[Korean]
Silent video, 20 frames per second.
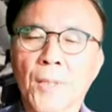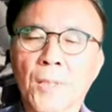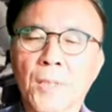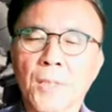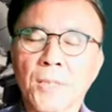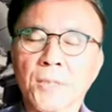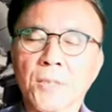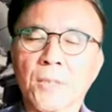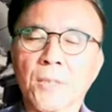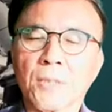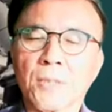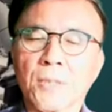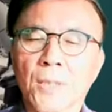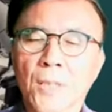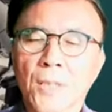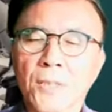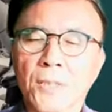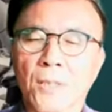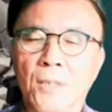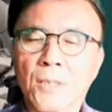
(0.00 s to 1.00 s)
그래서 저는
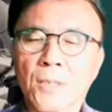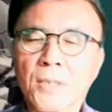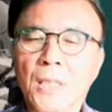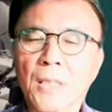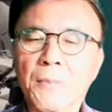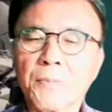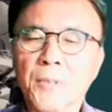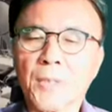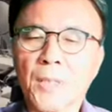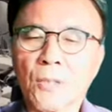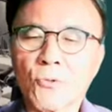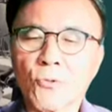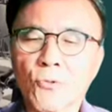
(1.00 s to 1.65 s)
여러 사람들의